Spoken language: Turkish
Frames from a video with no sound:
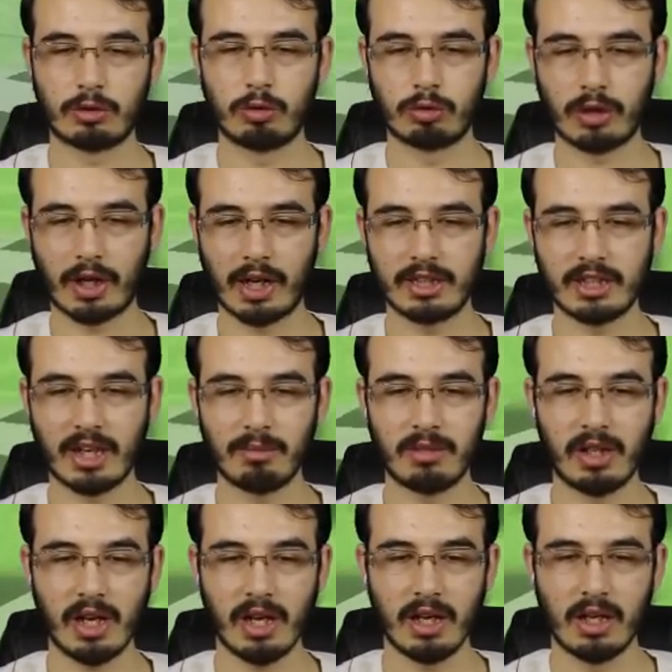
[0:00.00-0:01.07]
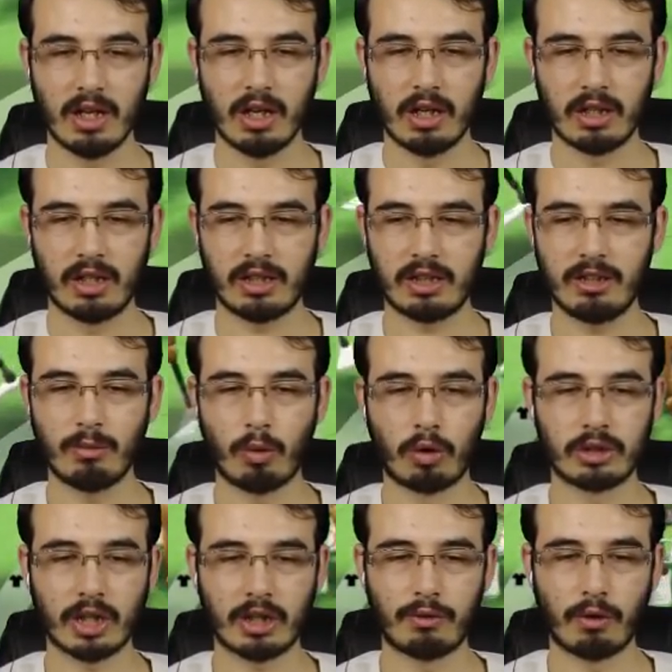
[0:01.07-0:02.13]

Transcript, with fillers: kurtaracağım diye gittim oradaki